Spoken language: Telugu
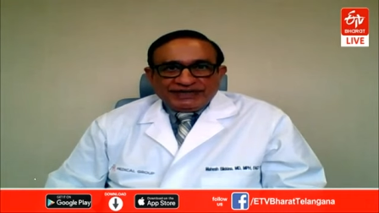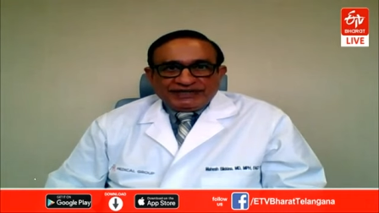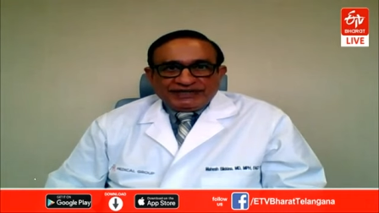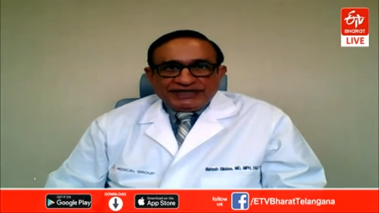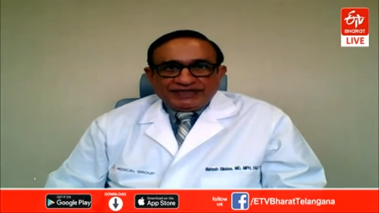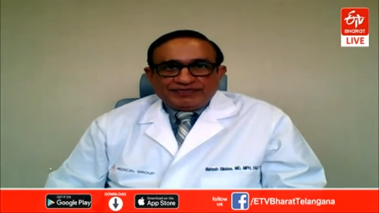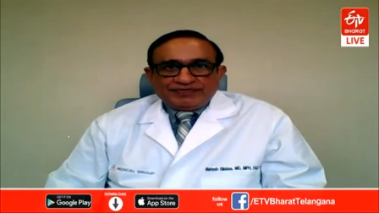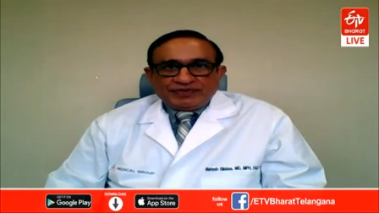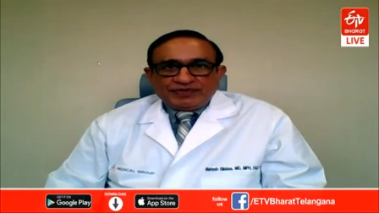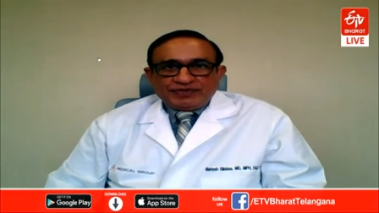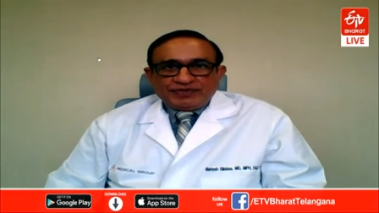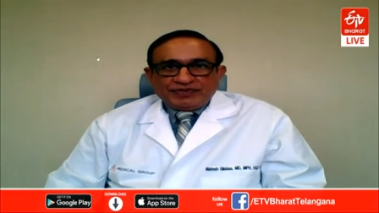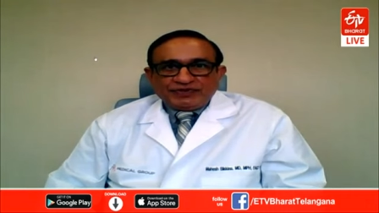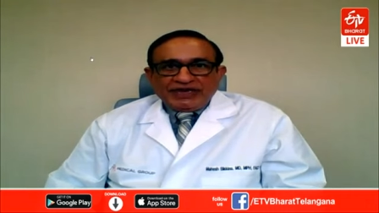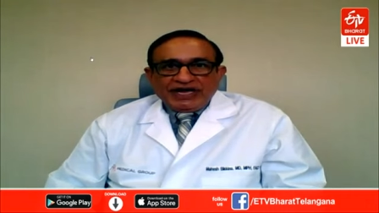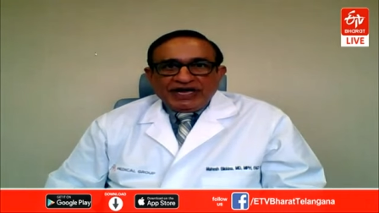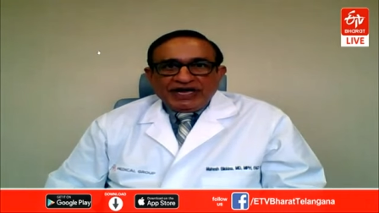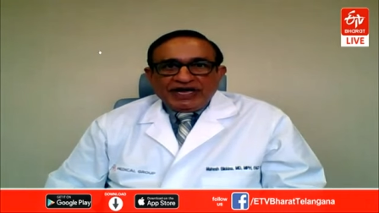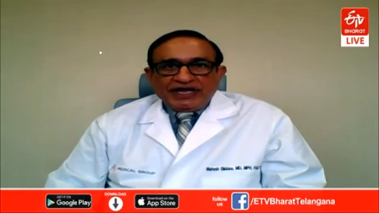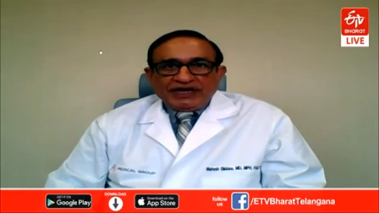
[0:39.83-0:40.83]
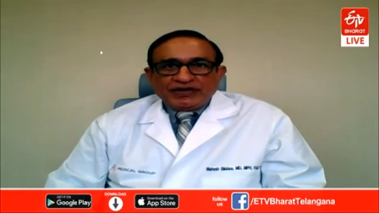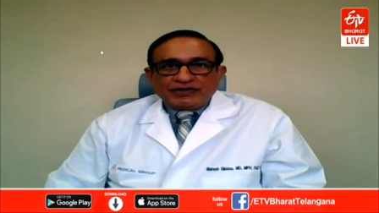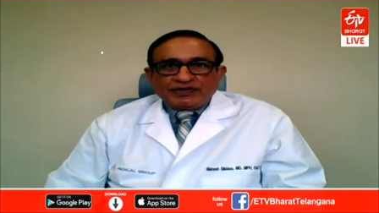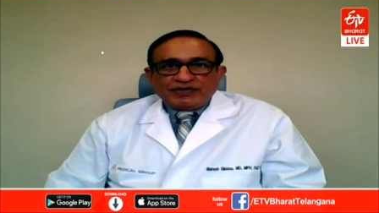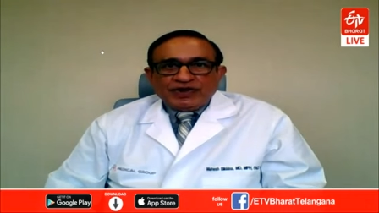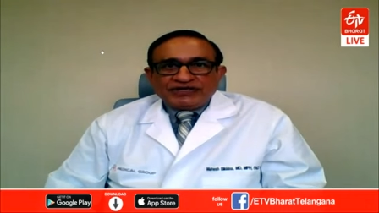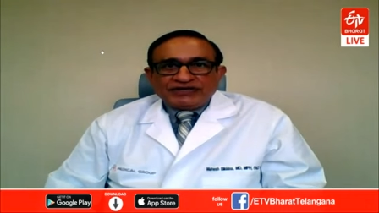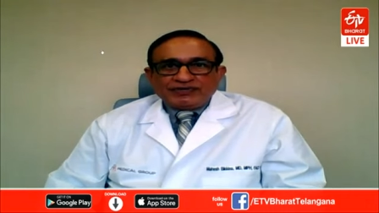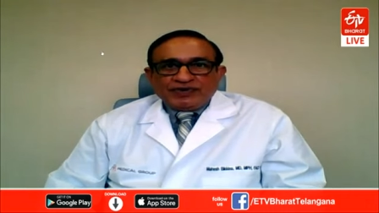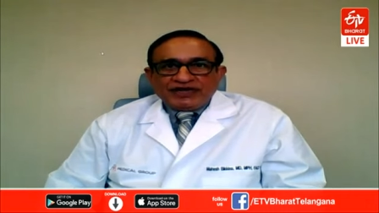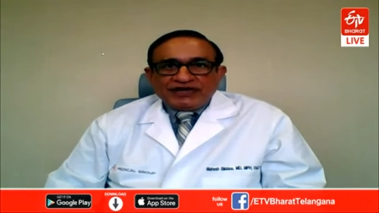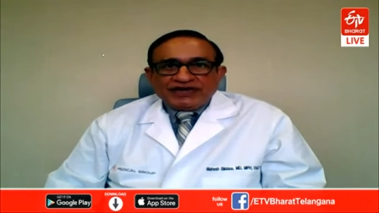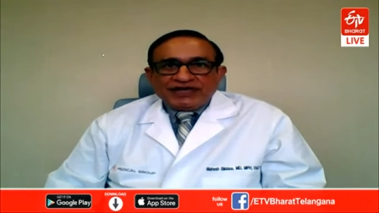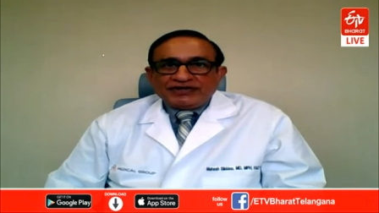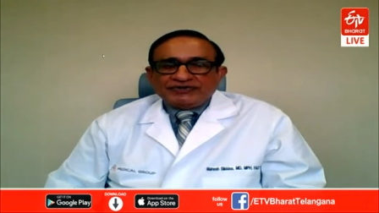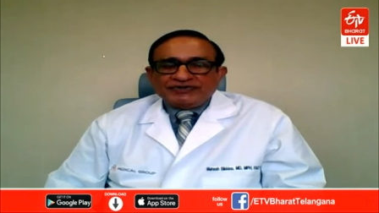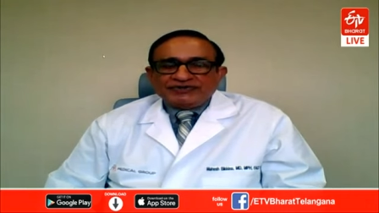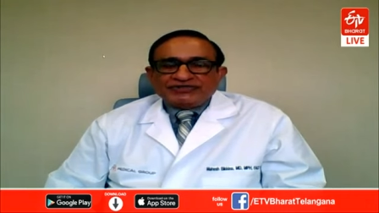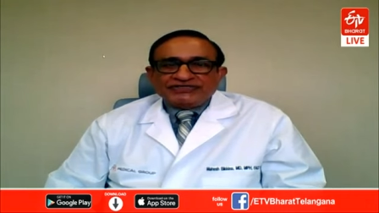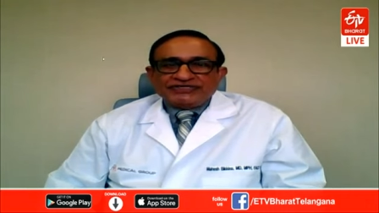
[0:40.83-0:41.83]
అంటే ఇప్పుడు నాలుగు ఐదు
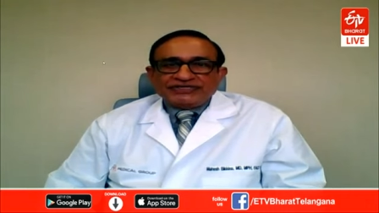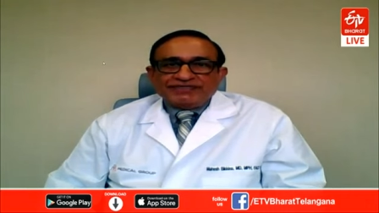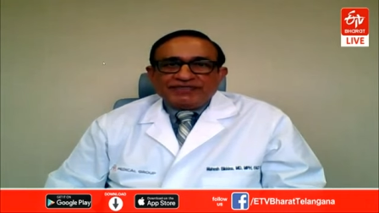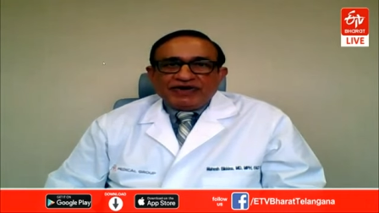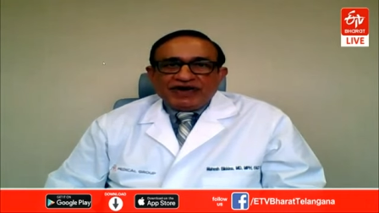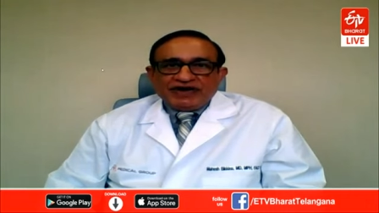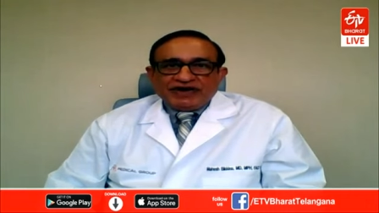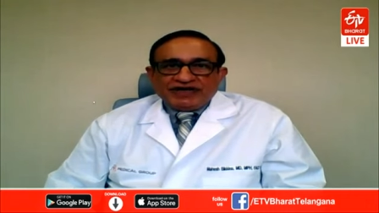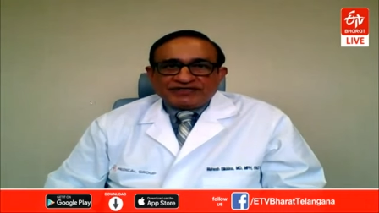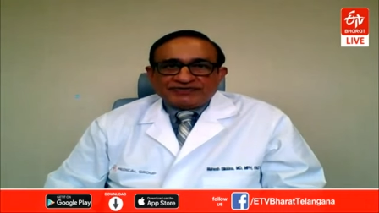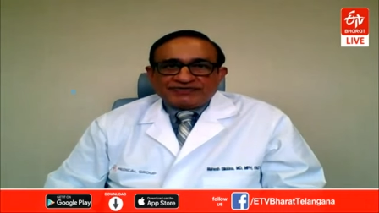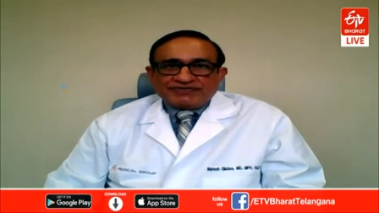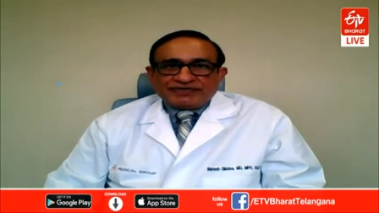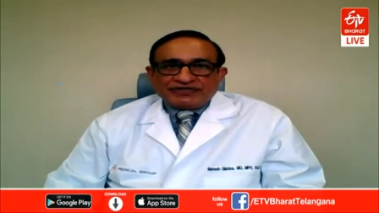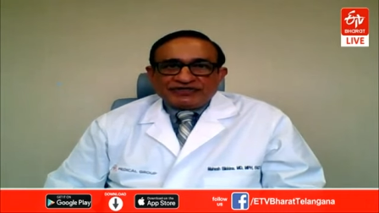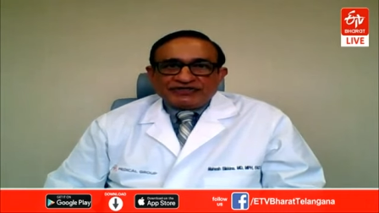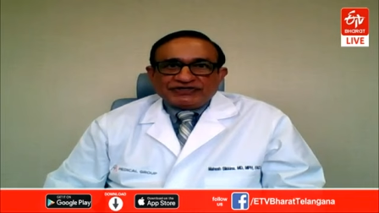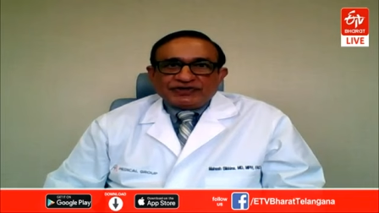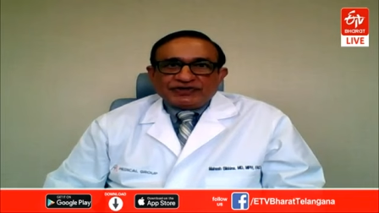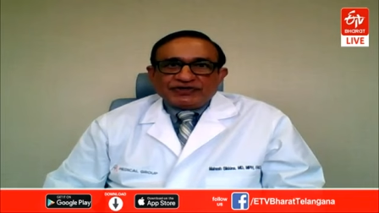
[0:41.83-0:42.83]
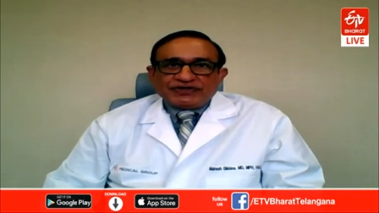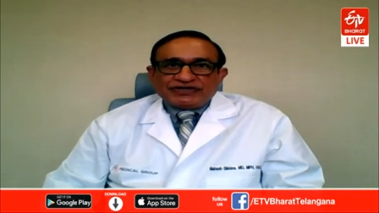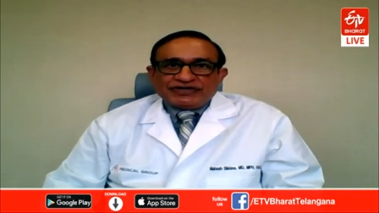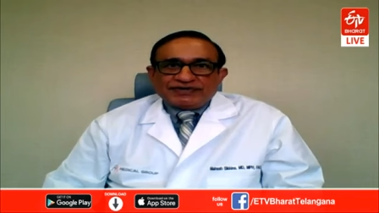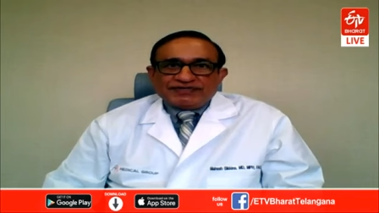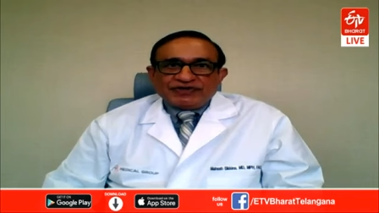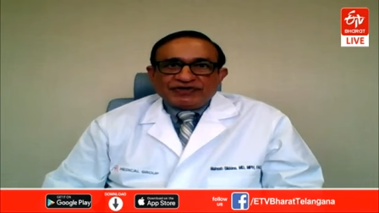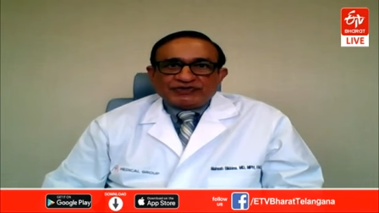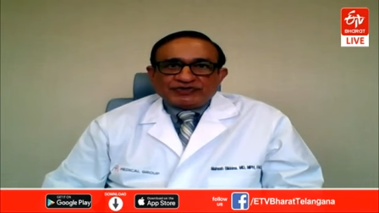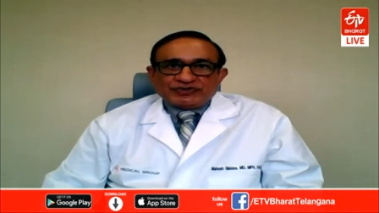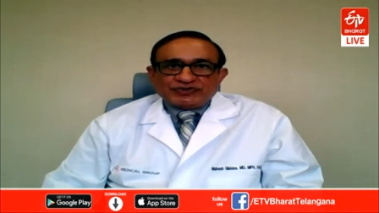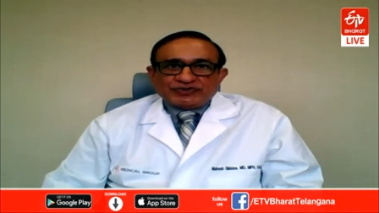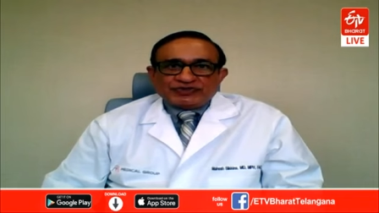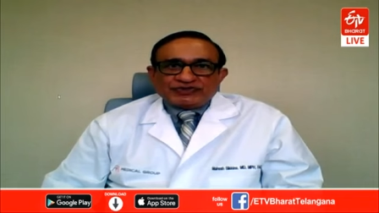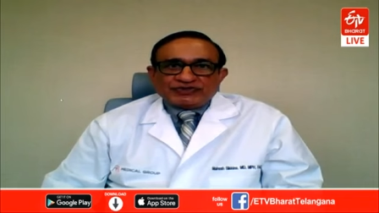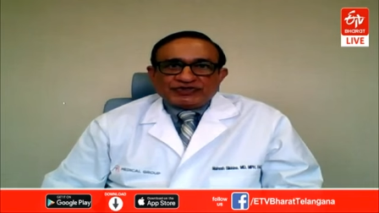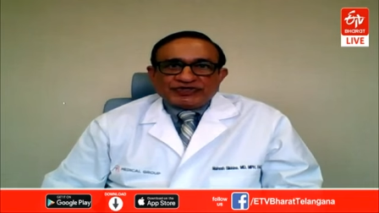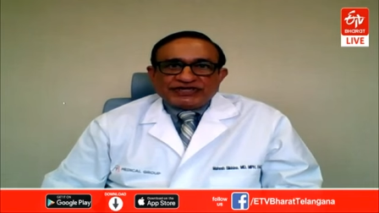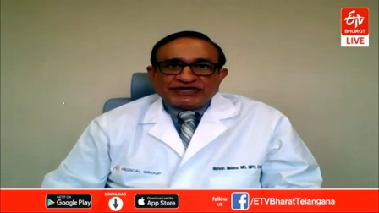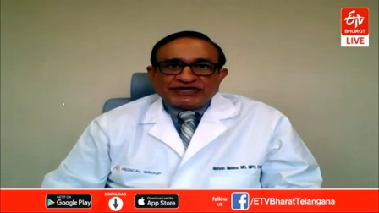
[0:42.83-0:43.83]
వారాల నుంచి మా హాస్పిటల్లో ఇక్కడ మేము
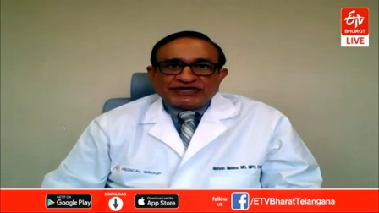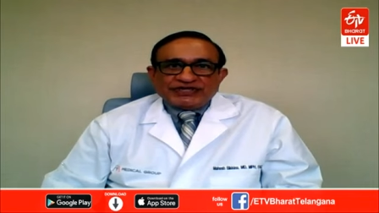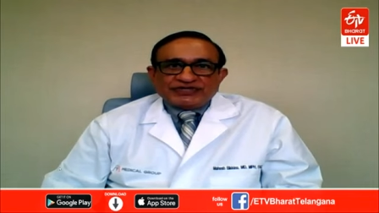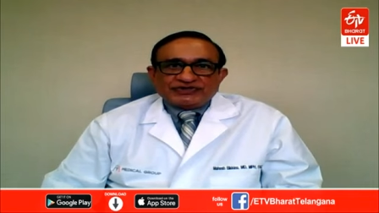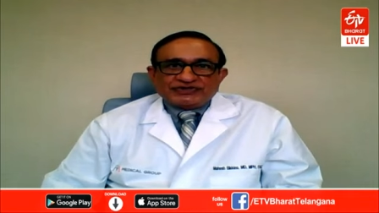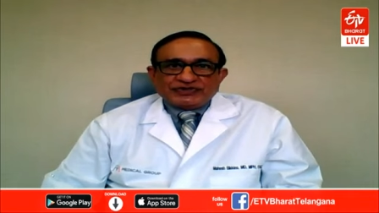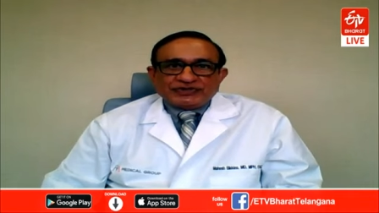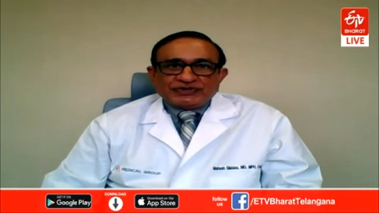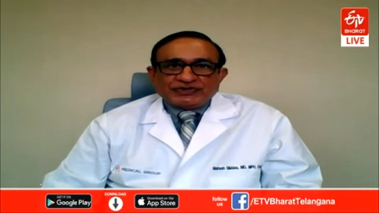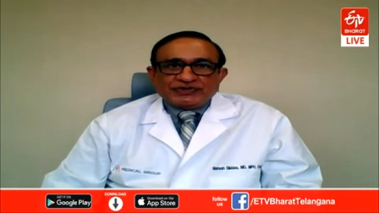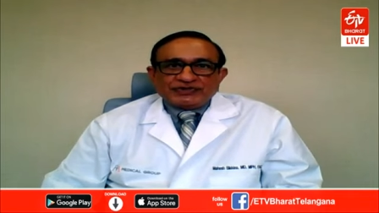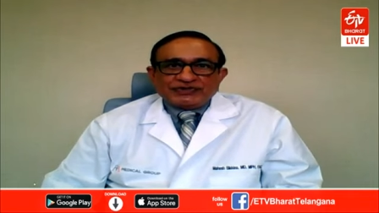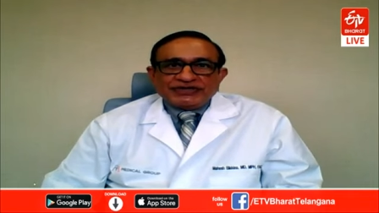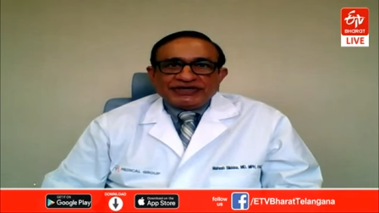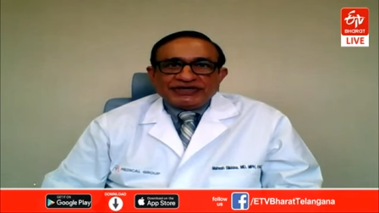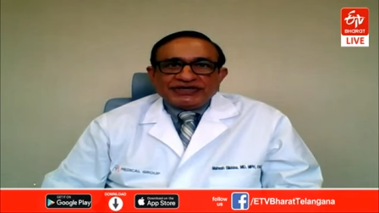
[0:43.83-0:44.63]
చూస్తున్న కేసులు